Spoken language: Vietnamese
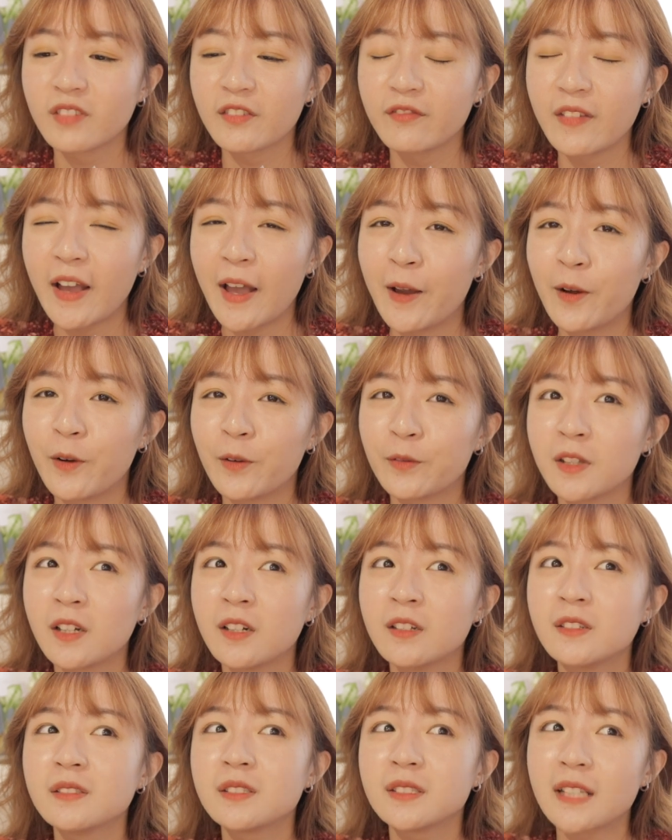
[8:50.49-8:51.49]
vào
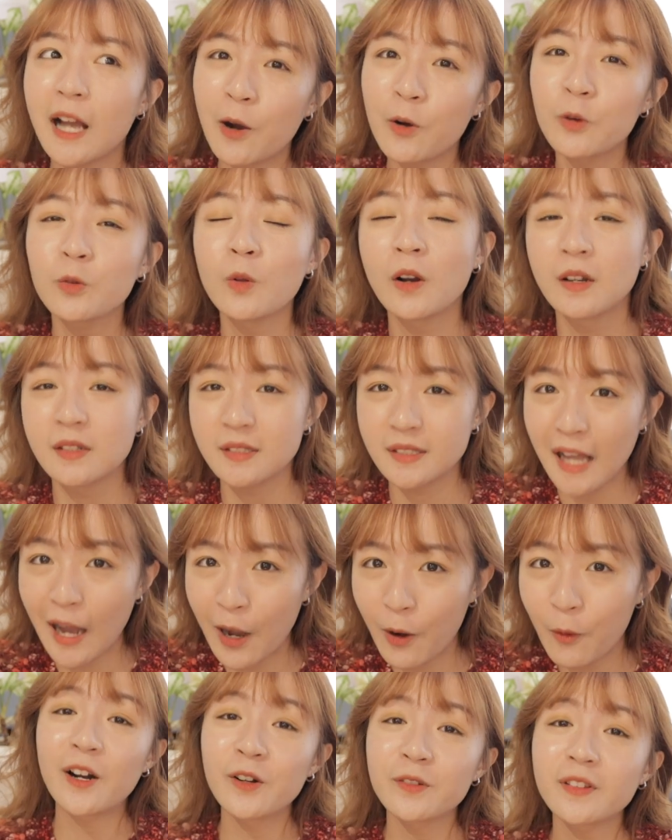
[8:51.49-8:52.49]
thứ sáu tuần
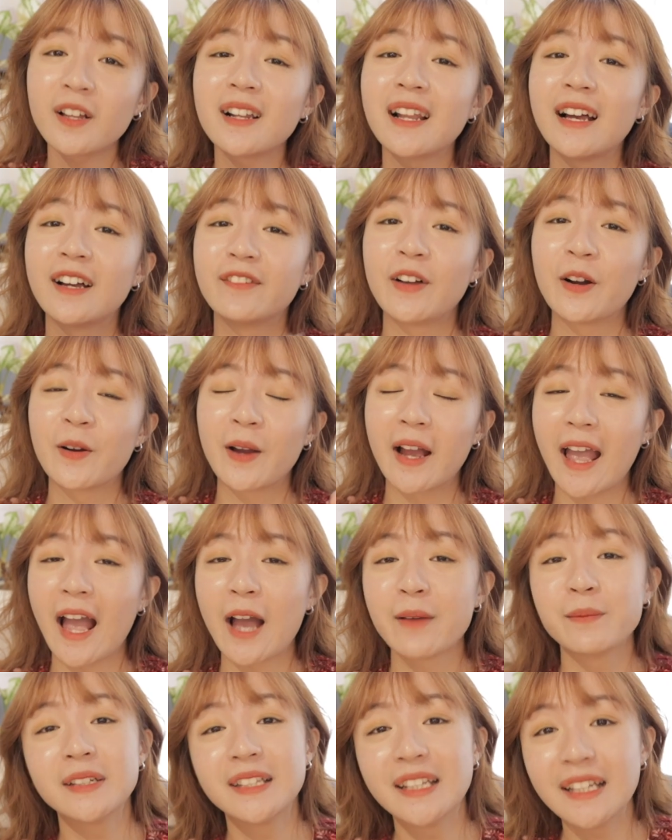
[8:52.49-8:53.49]
sau, tức là vào ngày
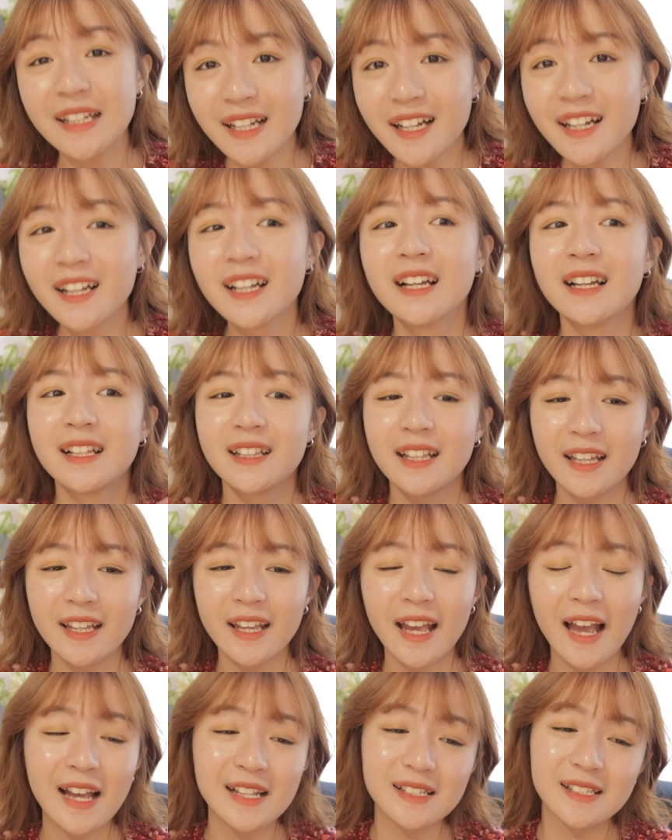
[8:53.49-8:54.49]
hai mươi chín á,
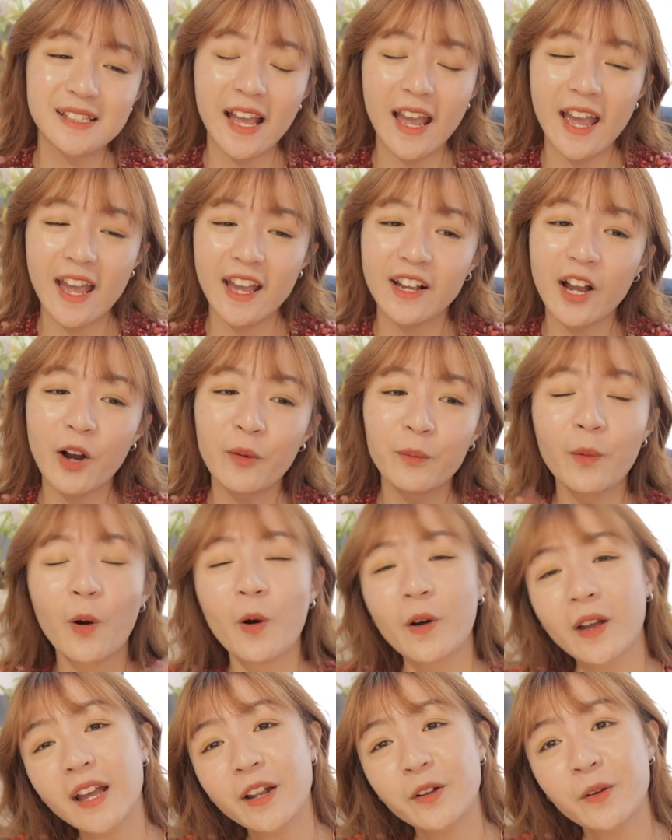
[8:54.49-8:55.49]
thì Gà sẽ công
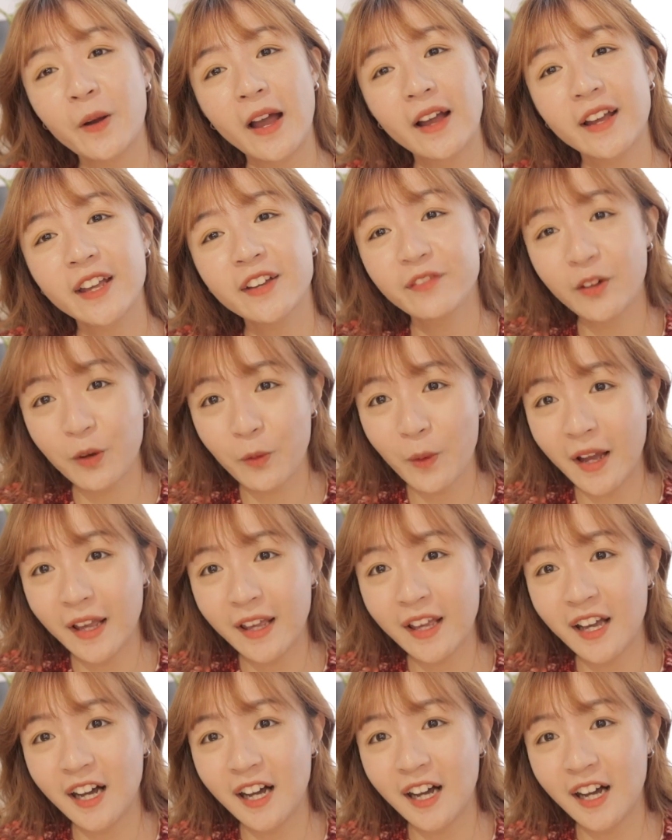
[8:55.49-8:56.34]
bố kết quả giveaway